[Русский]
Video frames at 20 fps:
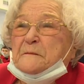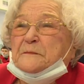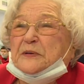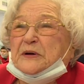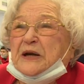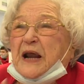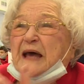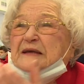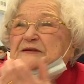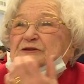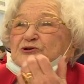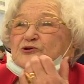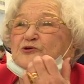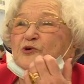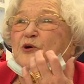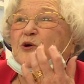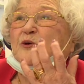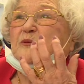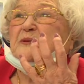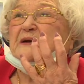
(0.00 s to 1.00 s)

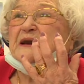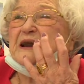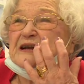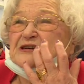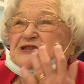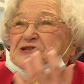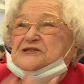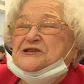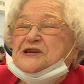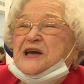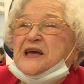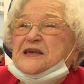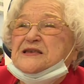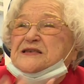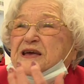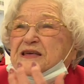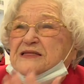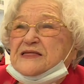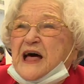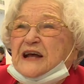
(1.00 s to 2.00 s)
праздную
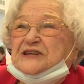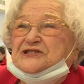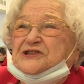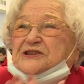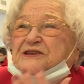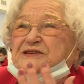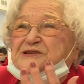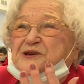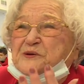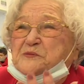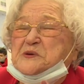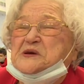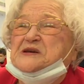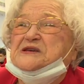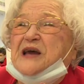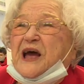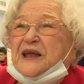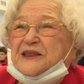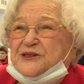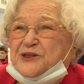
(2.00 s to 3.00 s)
рождение нашей
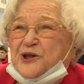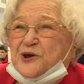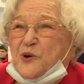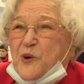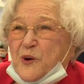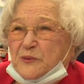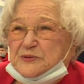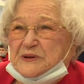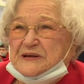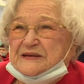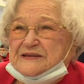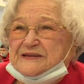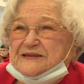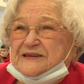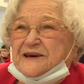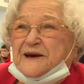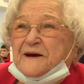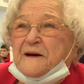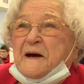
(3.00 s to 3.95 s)
замечательной области.